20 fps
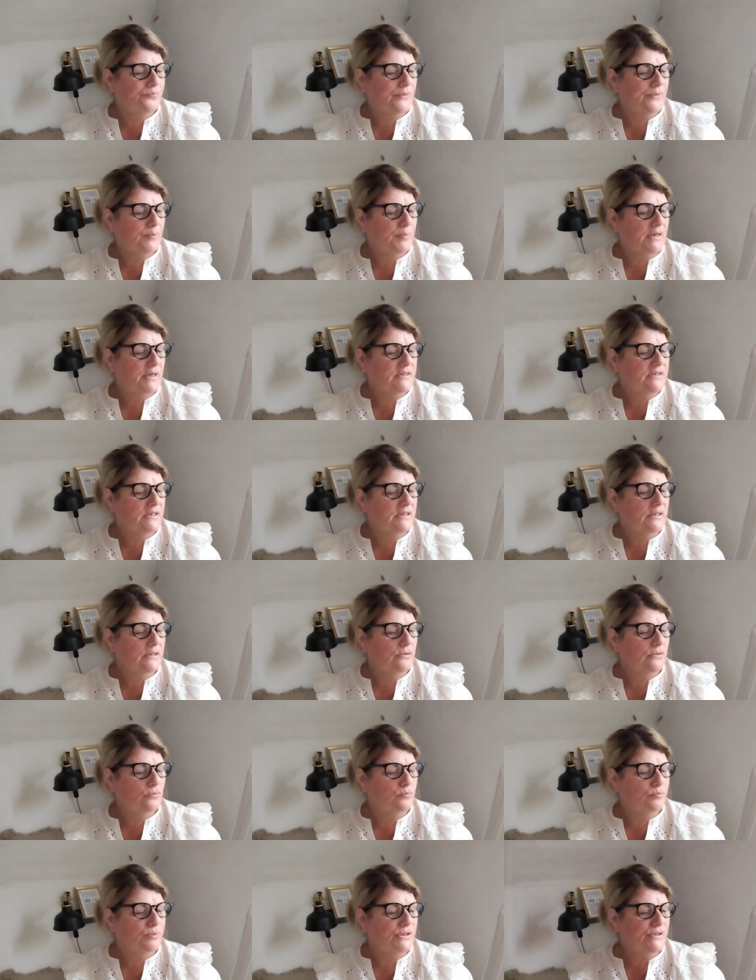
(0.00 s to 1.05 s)
der Bakterien
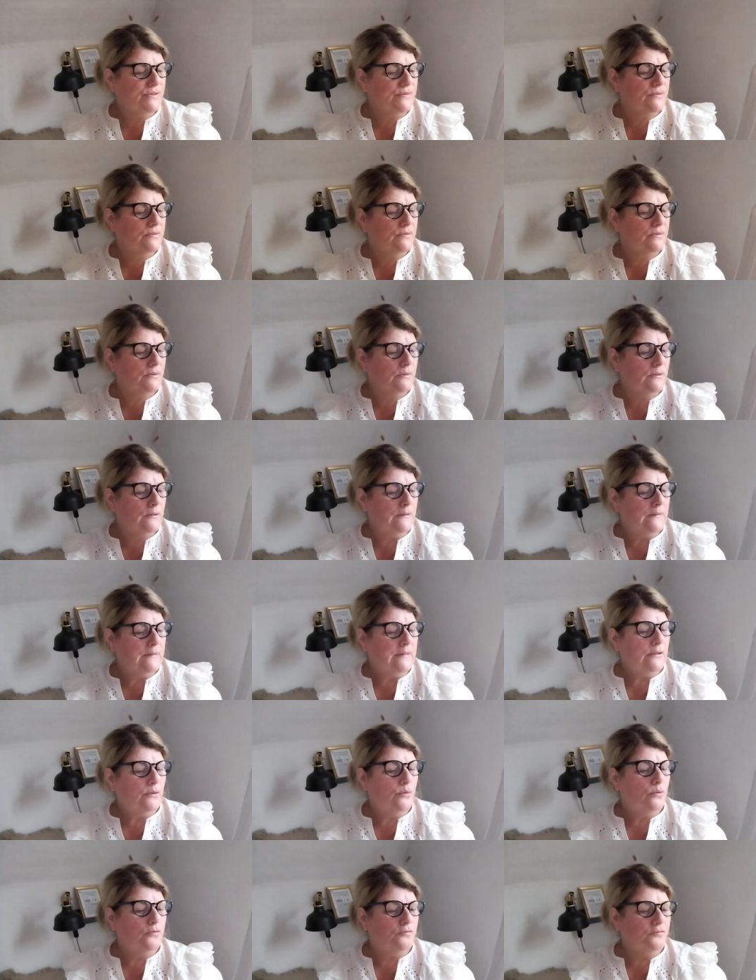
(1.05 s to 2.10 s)
und Pilze
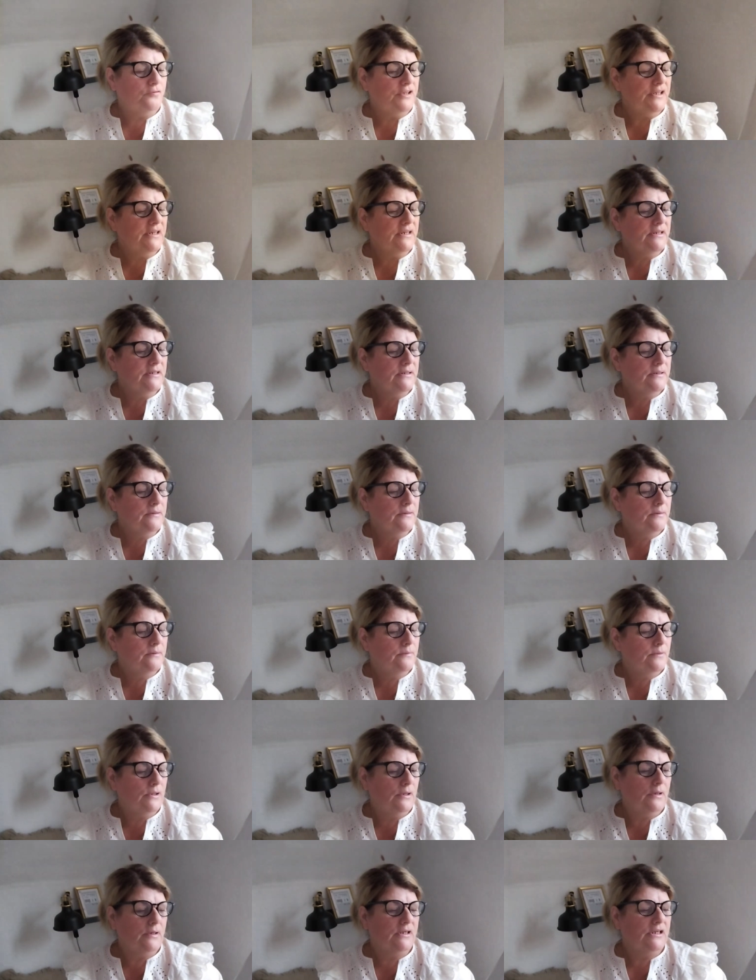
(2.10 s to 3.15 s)
und Viren.
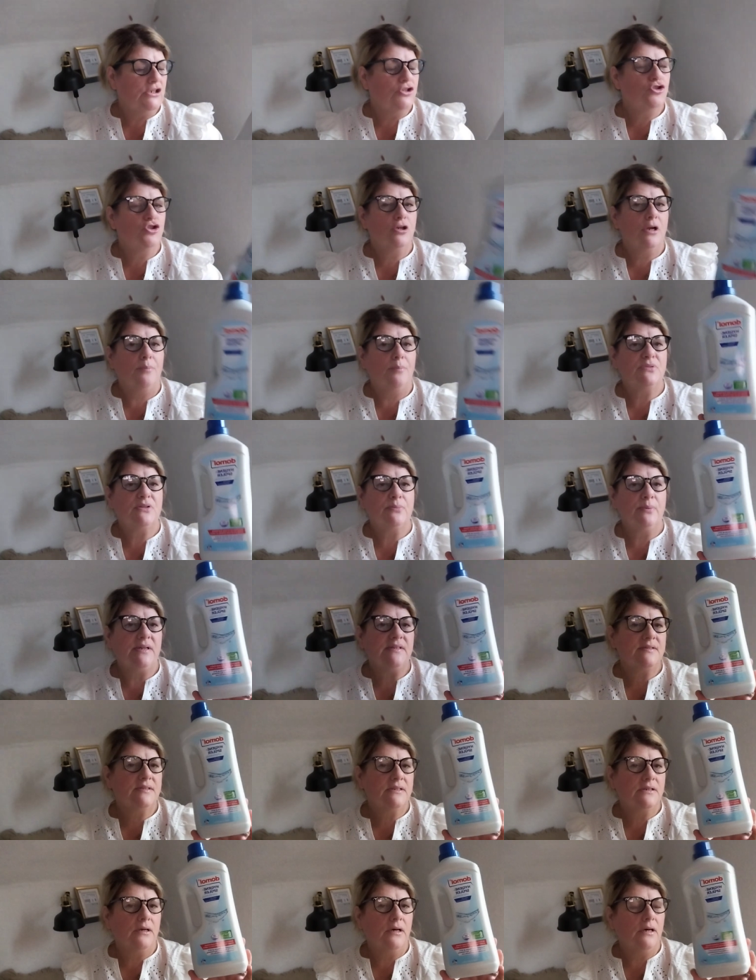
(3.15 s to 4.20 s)
Ja, geht schon ab
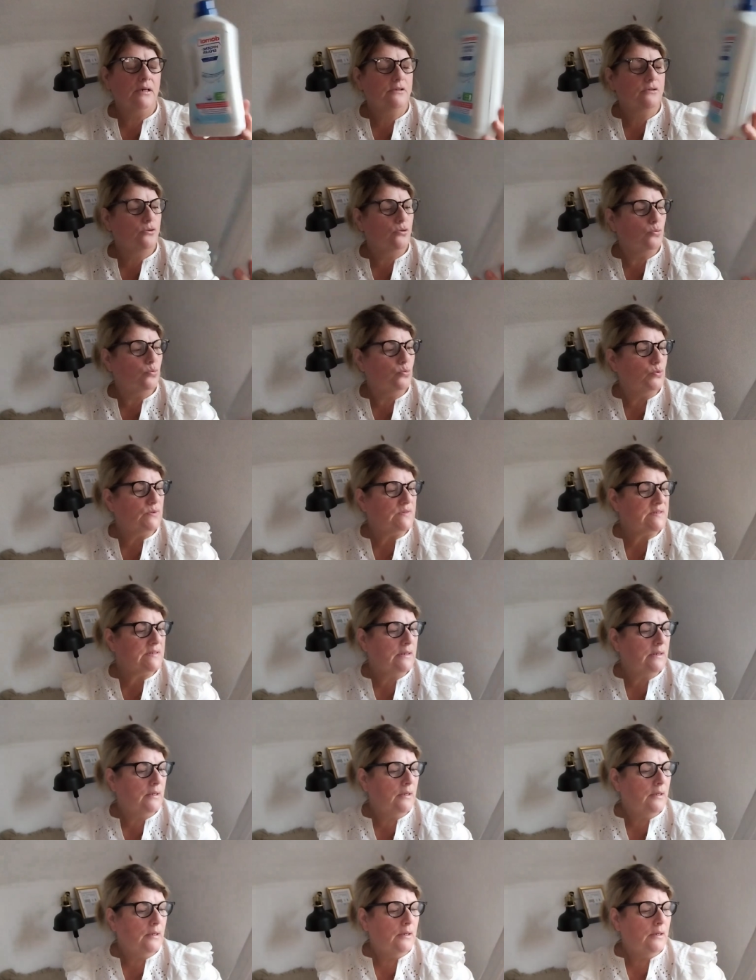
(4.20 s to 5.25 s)
20 Grad los.
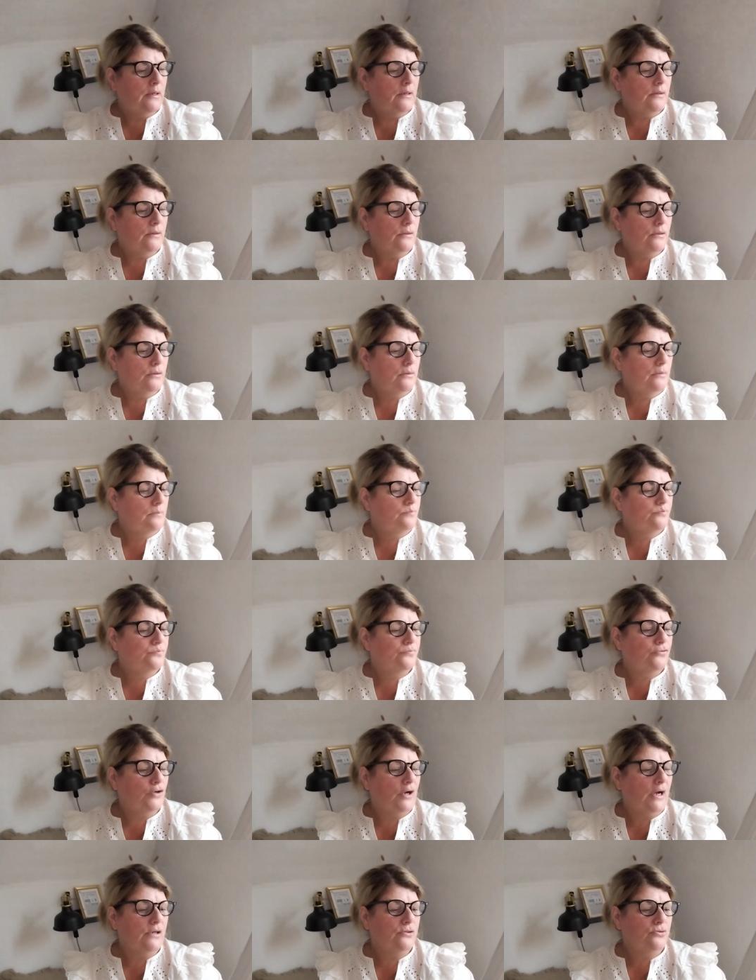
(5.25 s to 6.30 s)
Ähm,
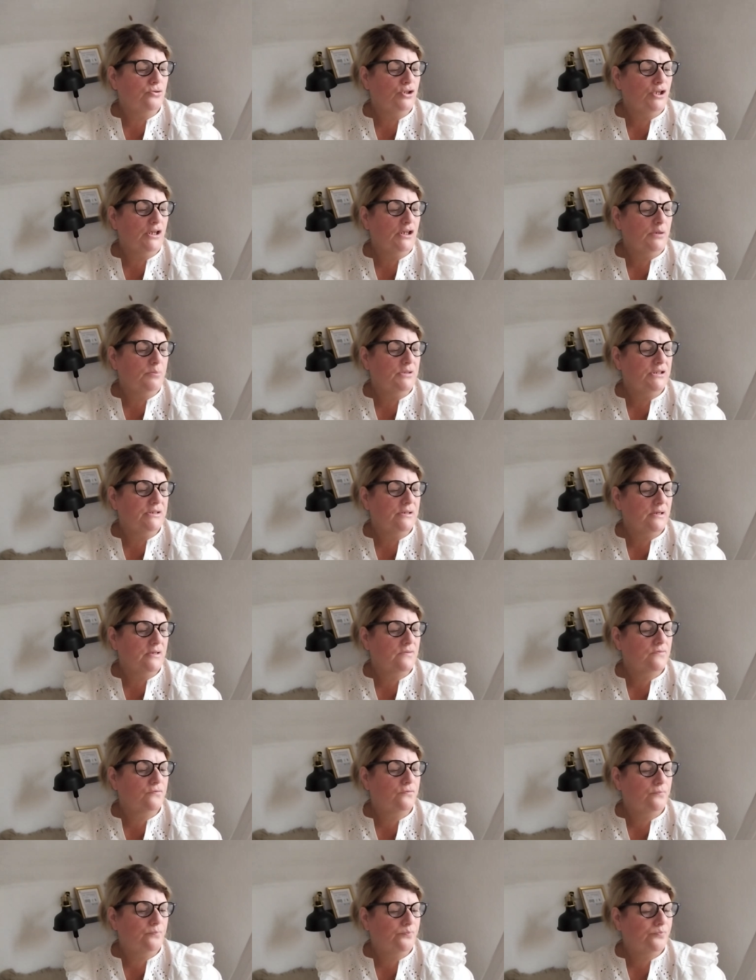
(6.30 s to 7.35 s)
für Handtücher nehme ich
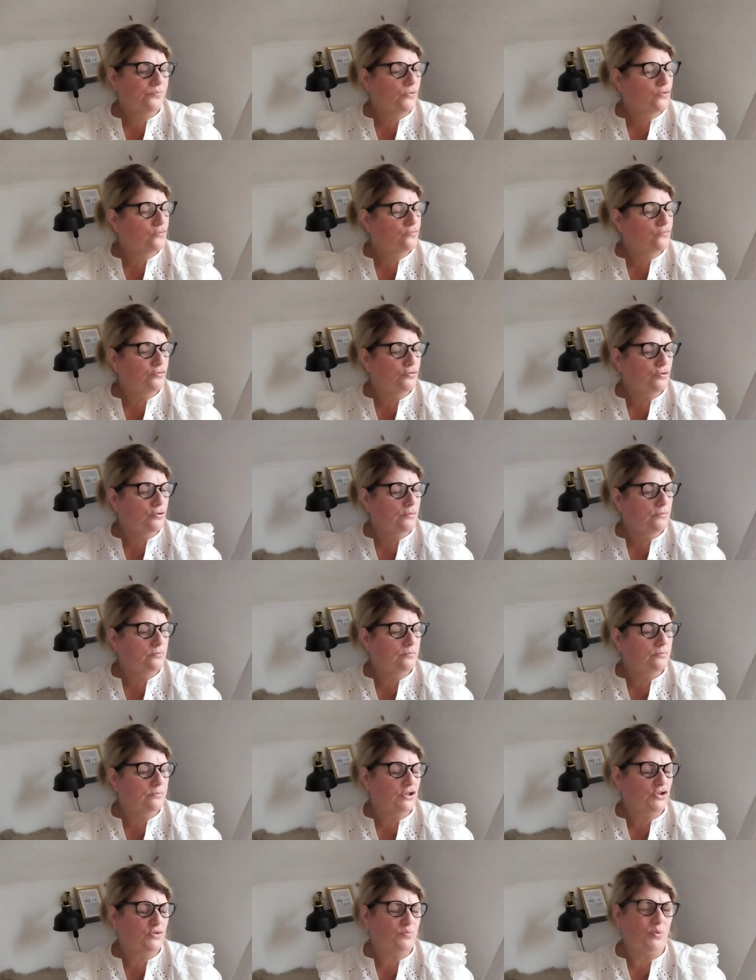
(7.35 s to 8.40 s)
das und für
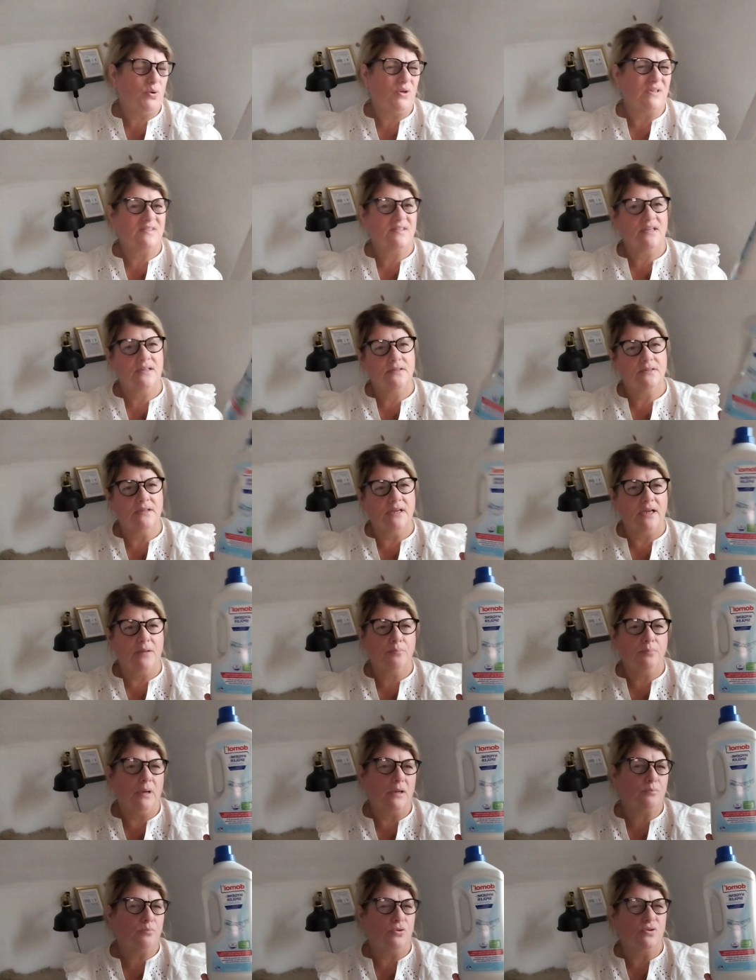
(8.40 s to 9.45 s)
na, Sportsachen direkt
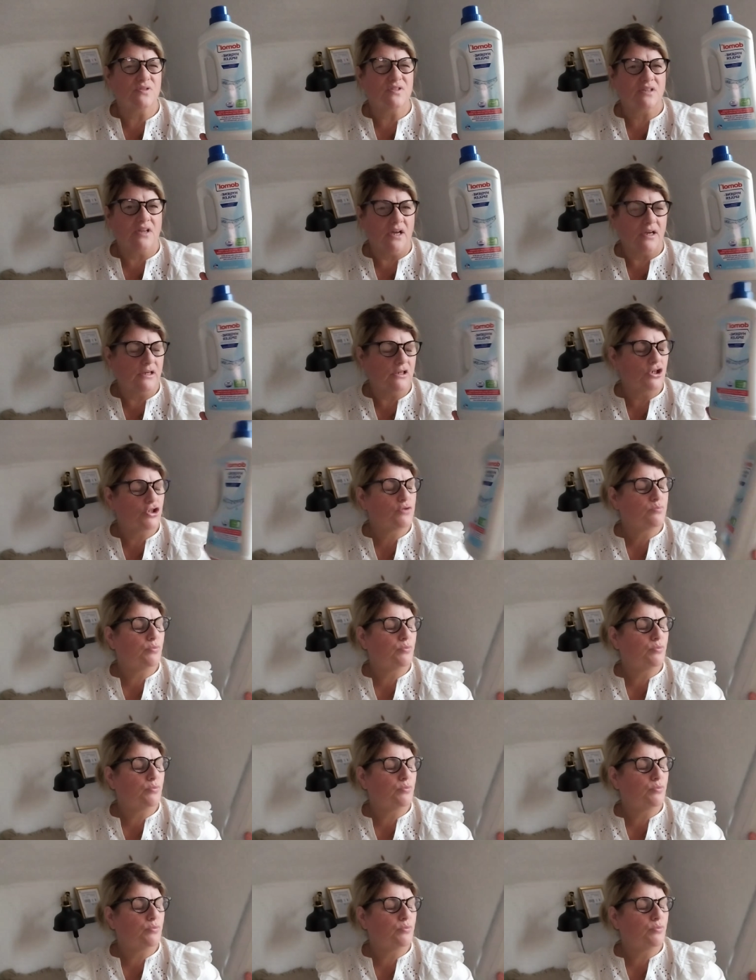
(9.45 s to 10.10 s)
macht bei uns gar keine